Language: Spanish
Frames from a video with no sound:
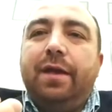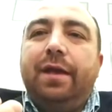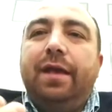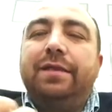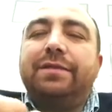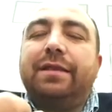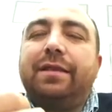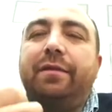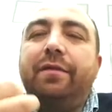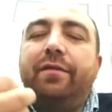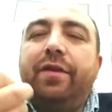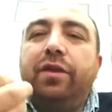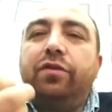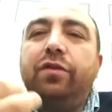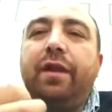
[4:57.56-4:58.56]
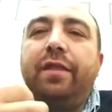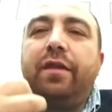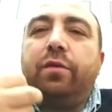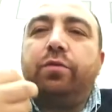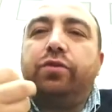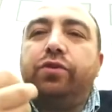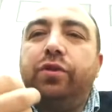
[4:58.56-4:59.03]
y se está viviendo la
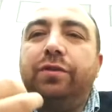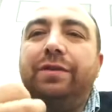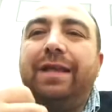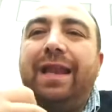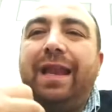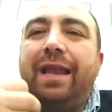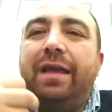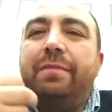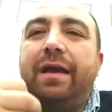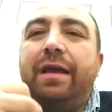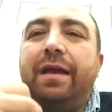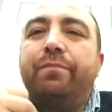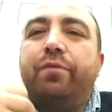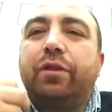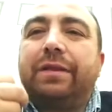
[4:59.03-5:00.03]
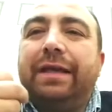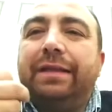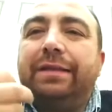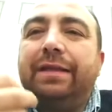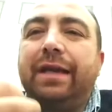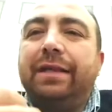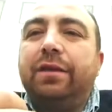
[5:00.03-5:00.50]
discusión de la ley más
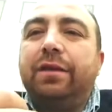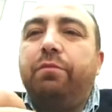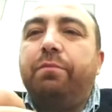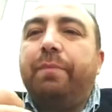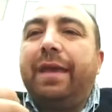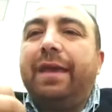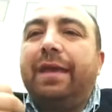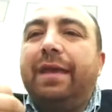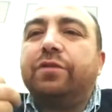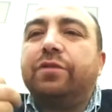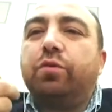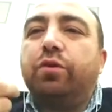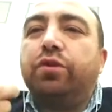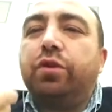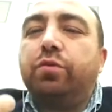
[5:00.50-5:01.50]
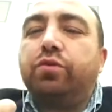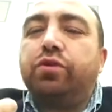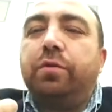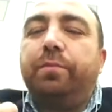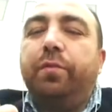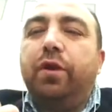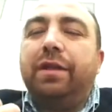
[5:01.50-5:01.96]
importante que tiene un país, que es su
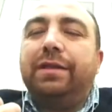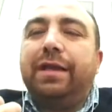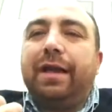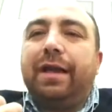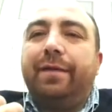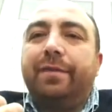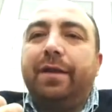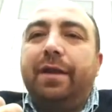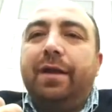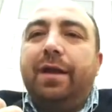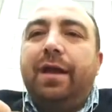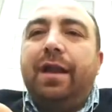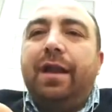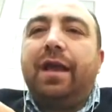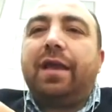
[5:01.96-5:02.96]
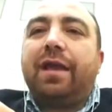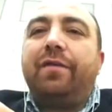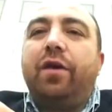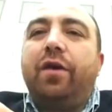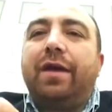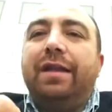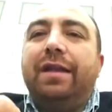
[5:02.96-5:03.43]
constitución política, la que
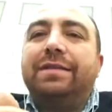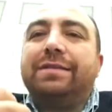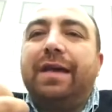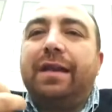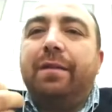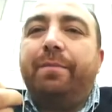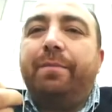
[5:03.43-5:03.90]
va a organizar el